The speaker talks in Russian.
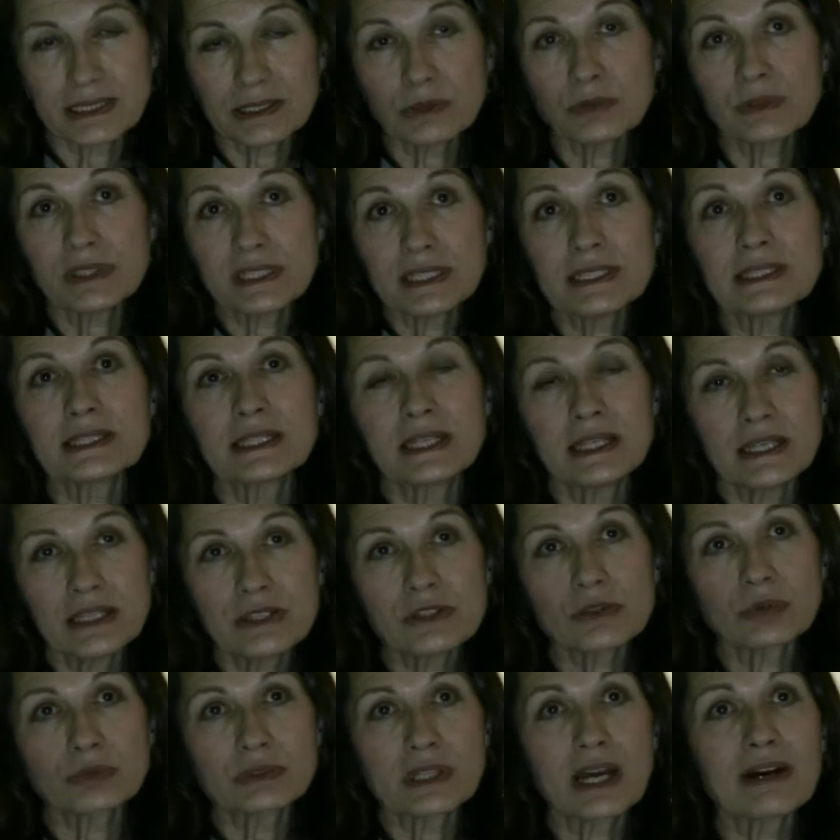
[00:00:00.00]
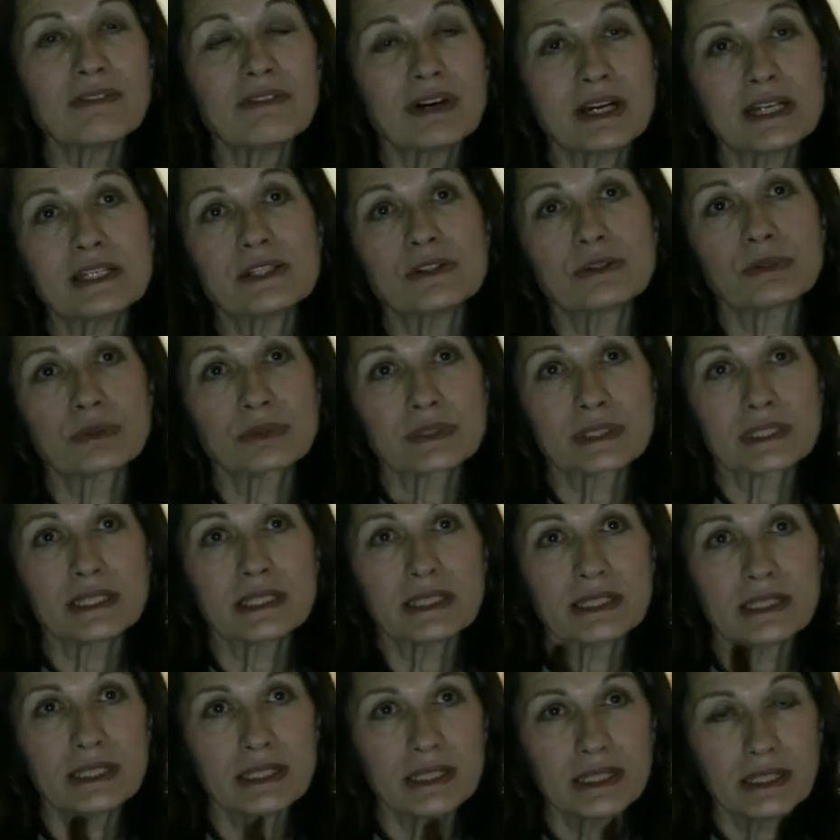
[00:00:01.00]
Кем я себя ощущаю?
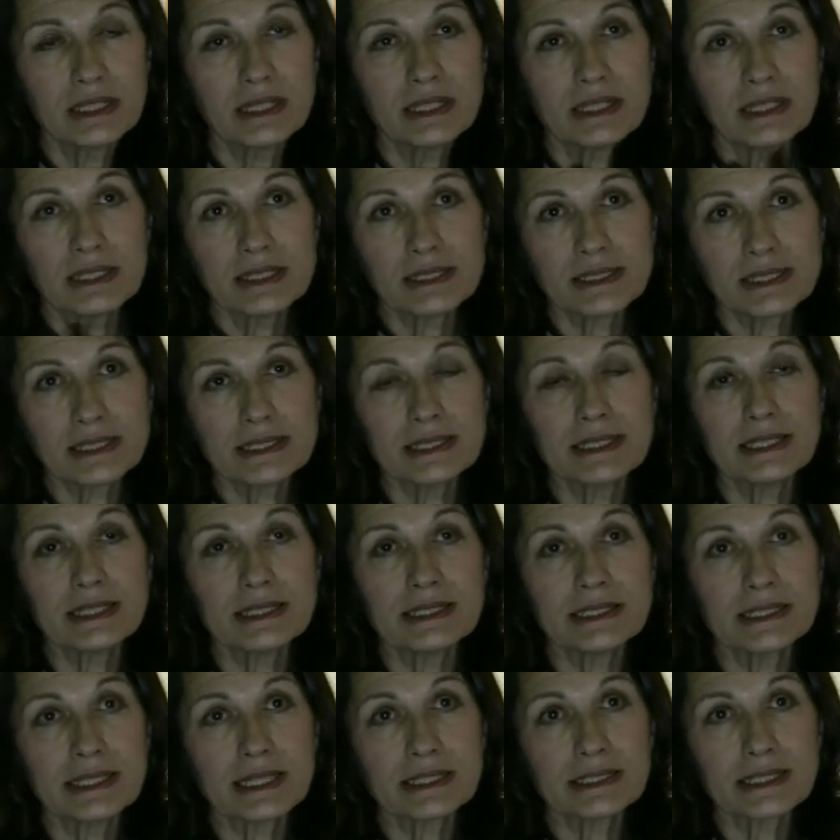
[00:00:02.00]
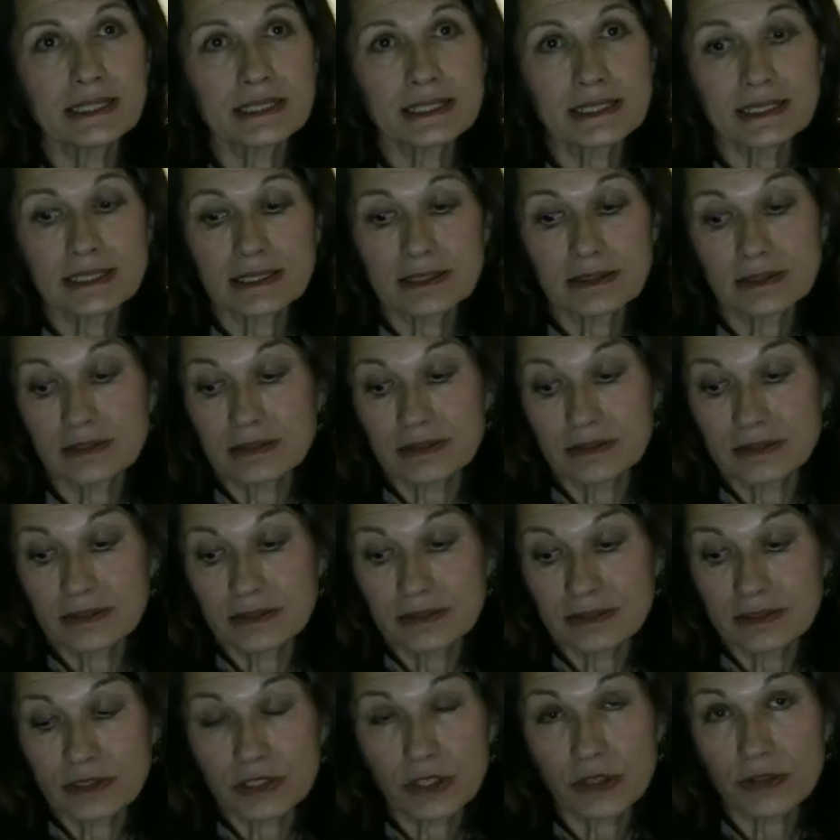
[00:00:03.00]
Я себя ощущаю
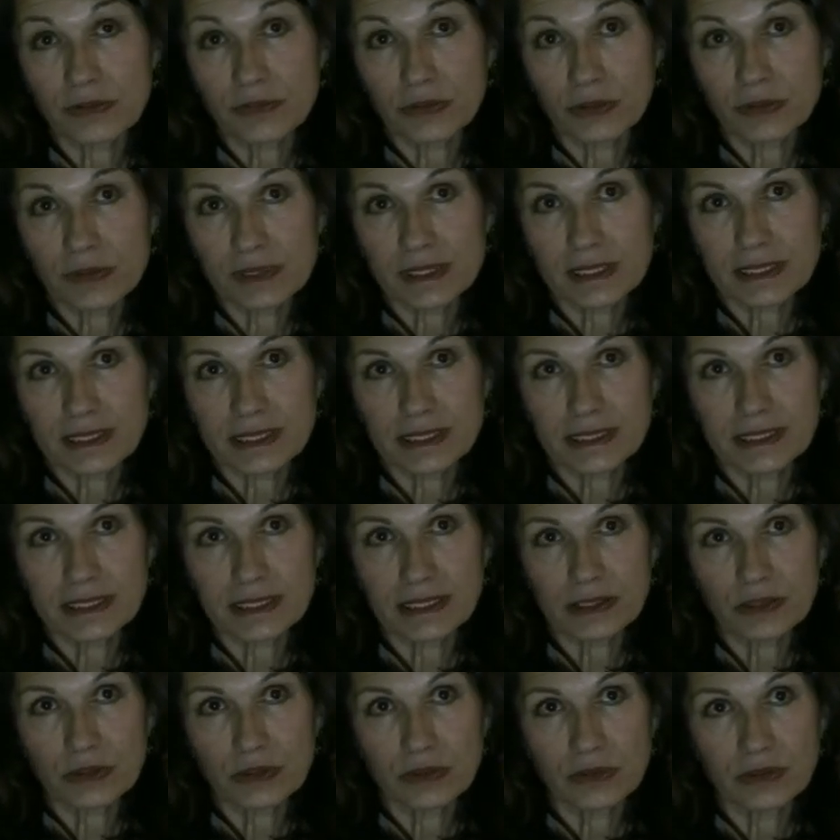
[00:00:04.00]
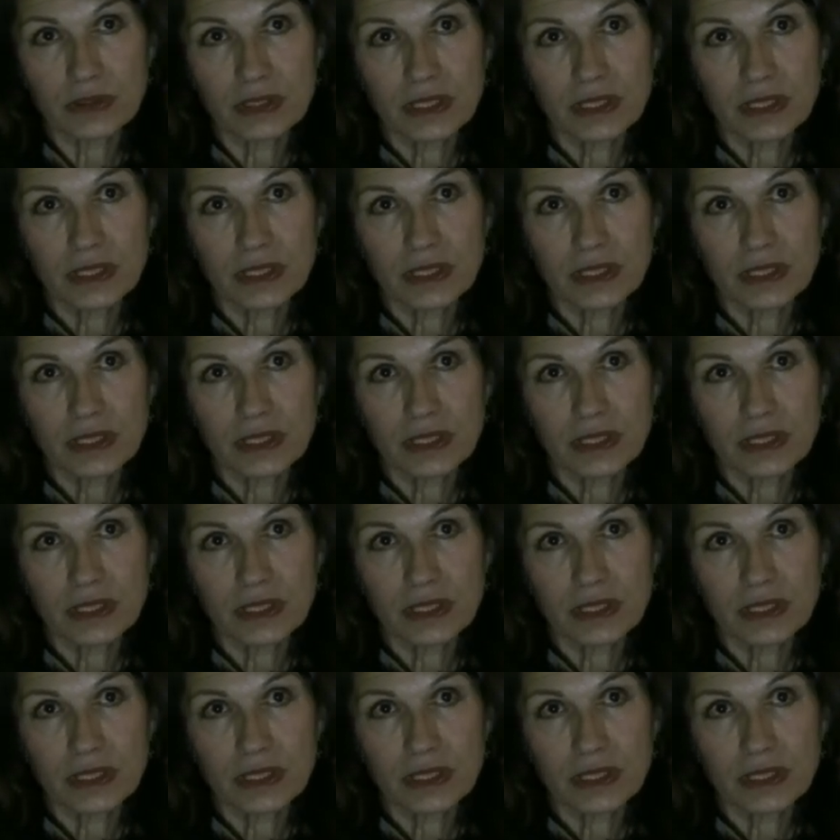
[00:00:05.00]
прежде всего человеком.